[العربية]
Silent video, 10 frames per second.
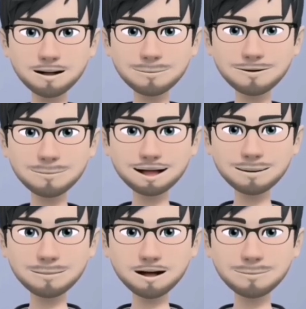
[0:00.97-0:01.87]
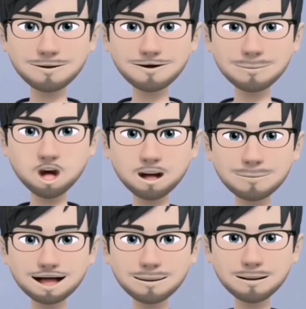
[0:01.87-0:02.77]
إذا كنت بمستشفى
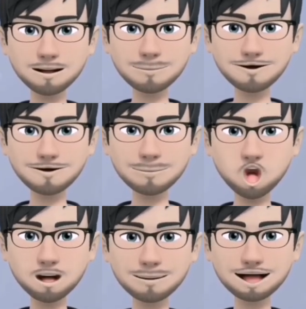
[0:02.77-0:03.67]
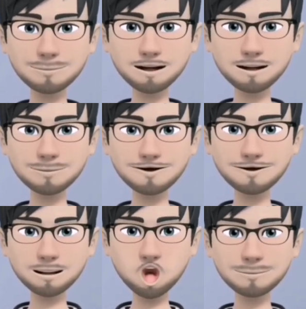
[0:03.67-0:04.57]
أو بصيدلية أو بعيادة
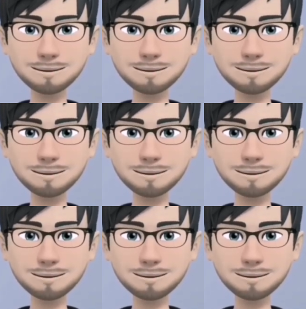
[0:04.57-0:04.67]
تمريضية